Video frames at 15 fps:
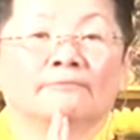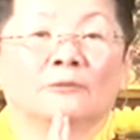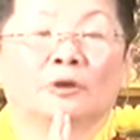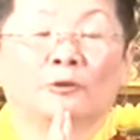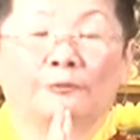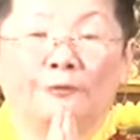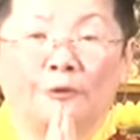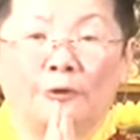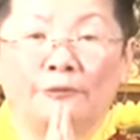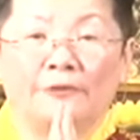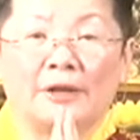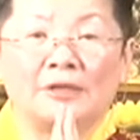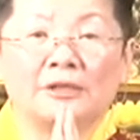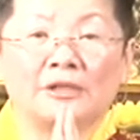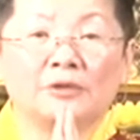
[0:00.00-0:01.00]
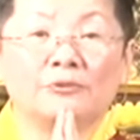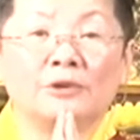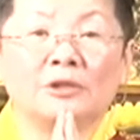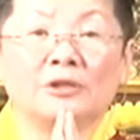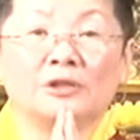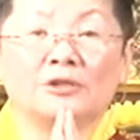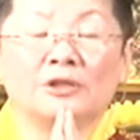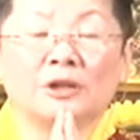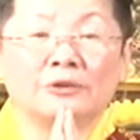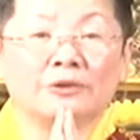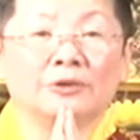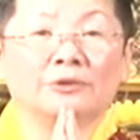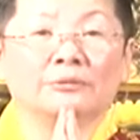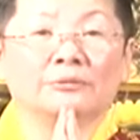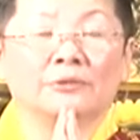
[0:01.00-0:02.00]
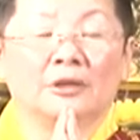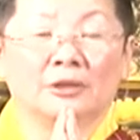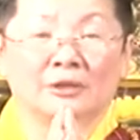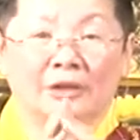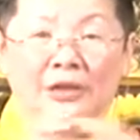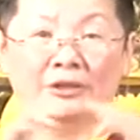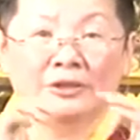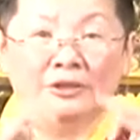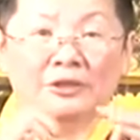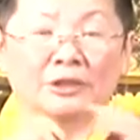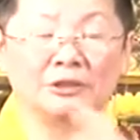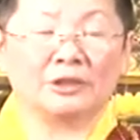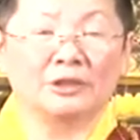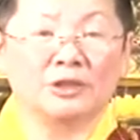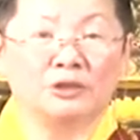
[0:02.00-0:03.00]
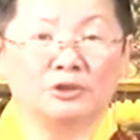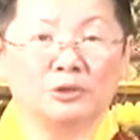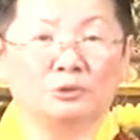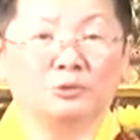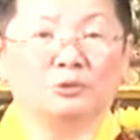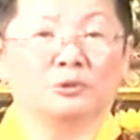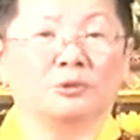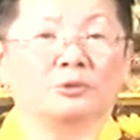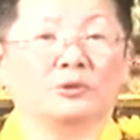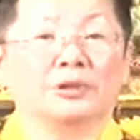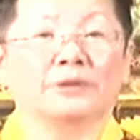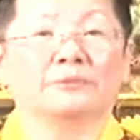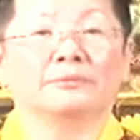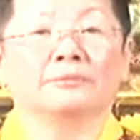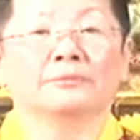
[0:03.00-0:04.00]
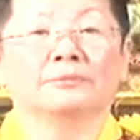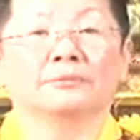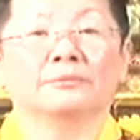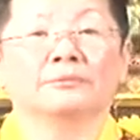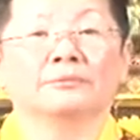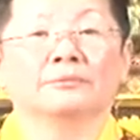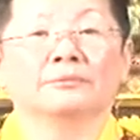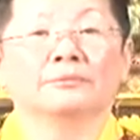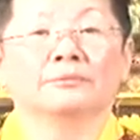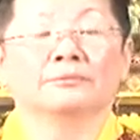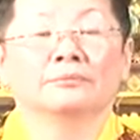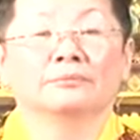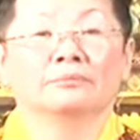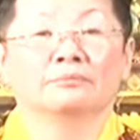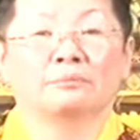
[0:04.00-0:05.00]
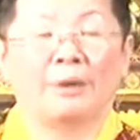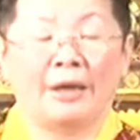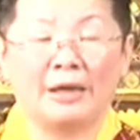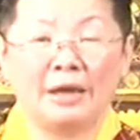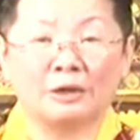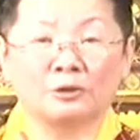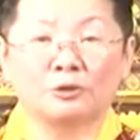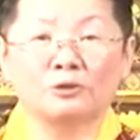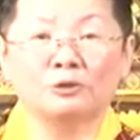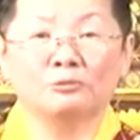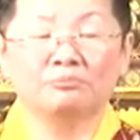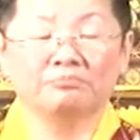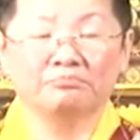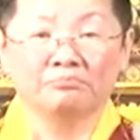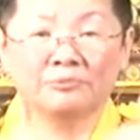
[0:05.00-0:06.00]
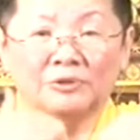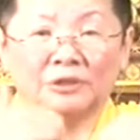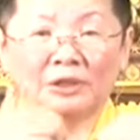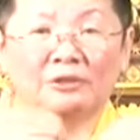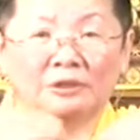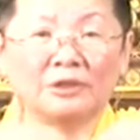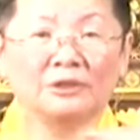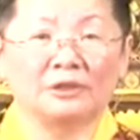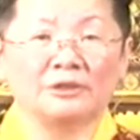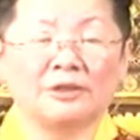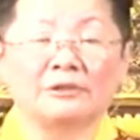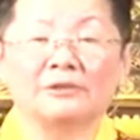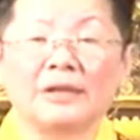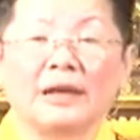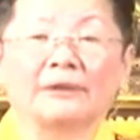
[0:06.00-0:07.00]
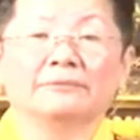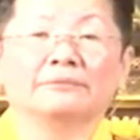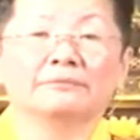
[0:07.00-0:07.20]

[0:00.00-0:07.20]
有佛法滋润的教育，才是真正的救度众生，培养出真正的人才，